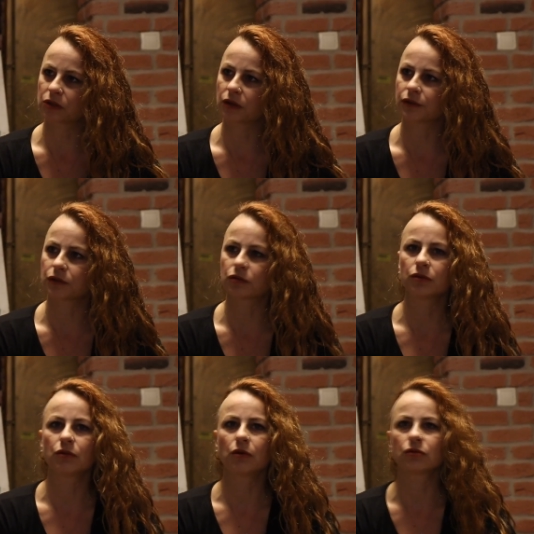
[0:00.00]
birkaç hafta
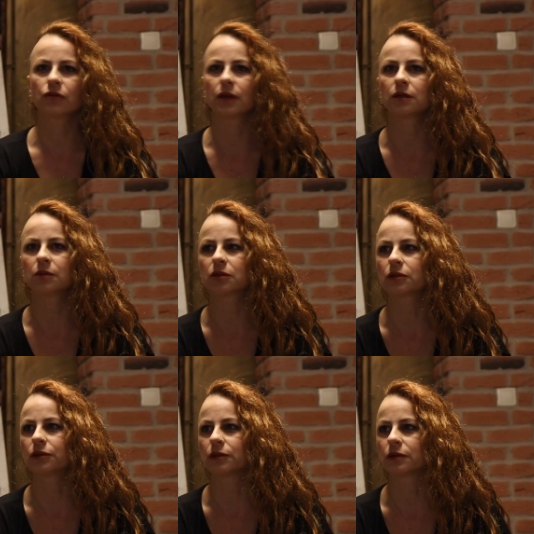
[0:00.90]
sonra yok duvarda
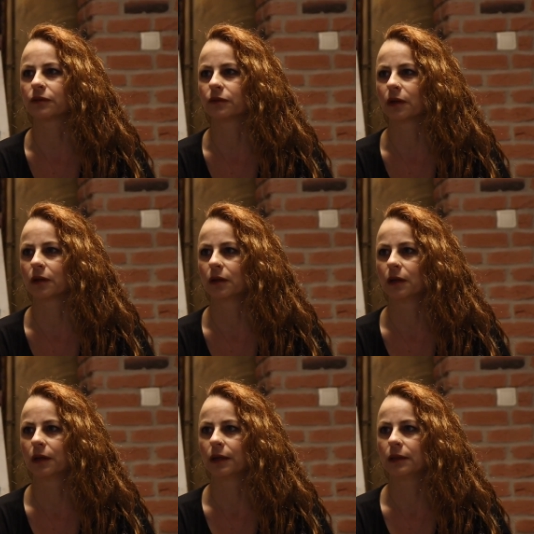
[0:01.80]
başka resim var.
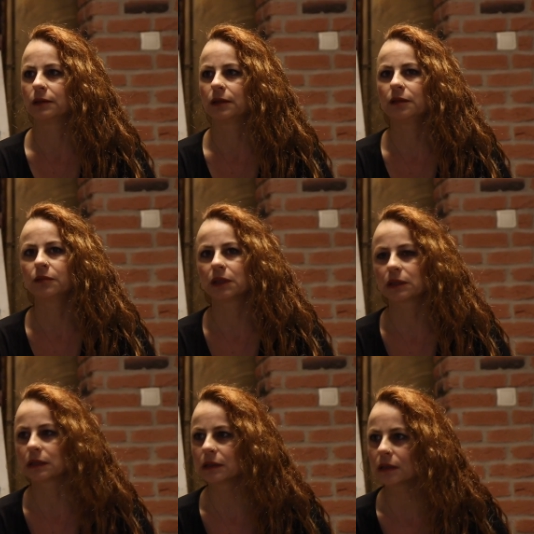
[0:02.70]
Dedim
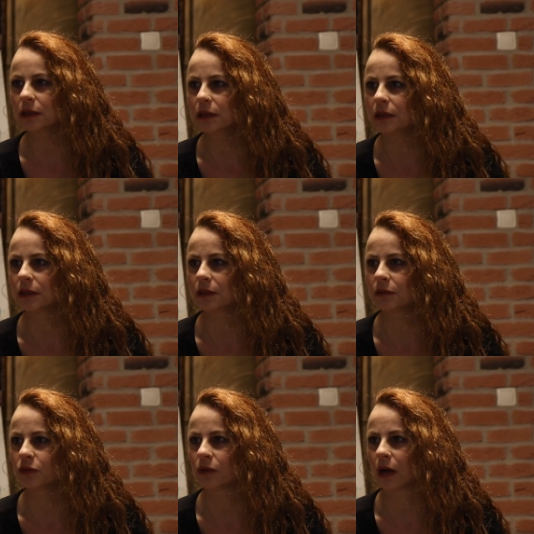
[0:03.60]
nasıl
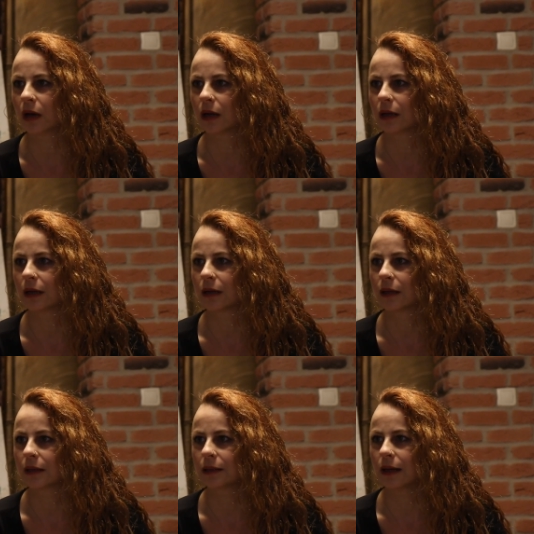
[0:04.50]
kıydınız buna? Ya.
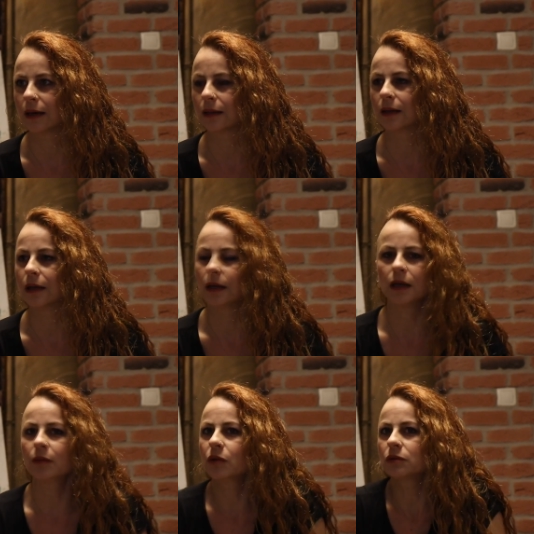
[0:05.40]
Yani
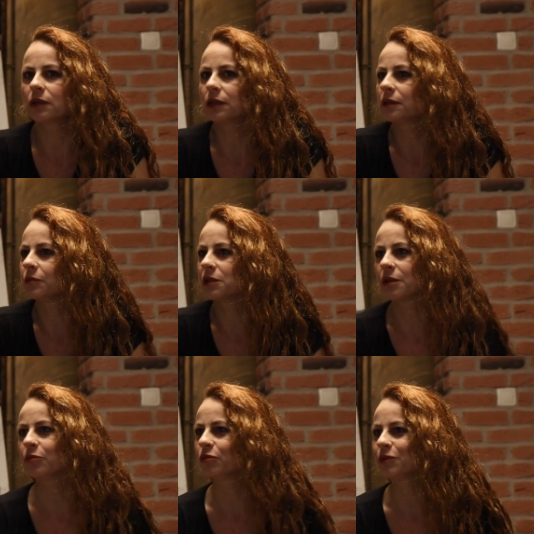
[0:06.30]
e ama o zaten
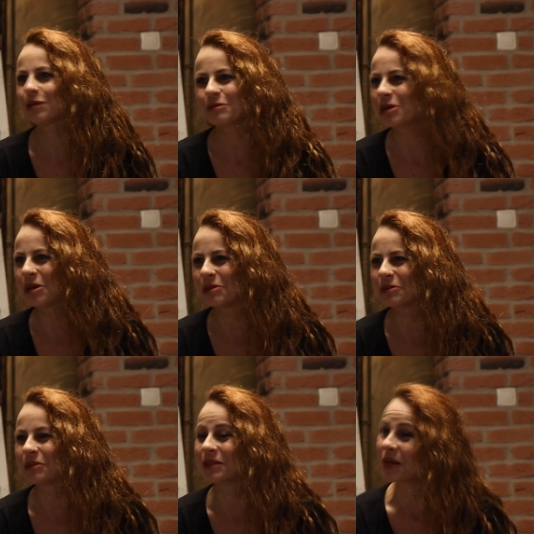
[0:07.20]
bize bizim
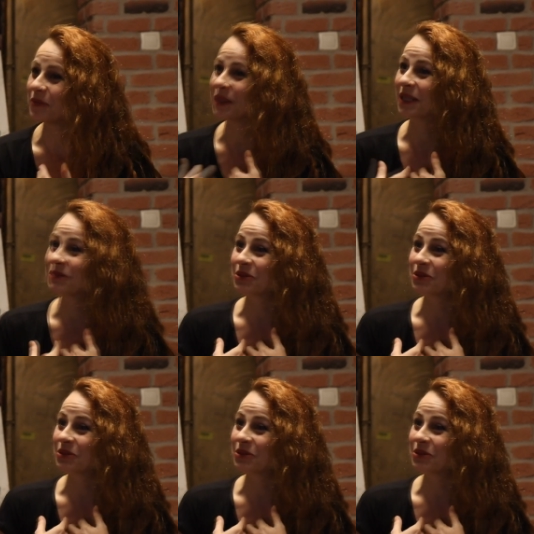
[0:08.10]
şeyimiz bu. Mesela bana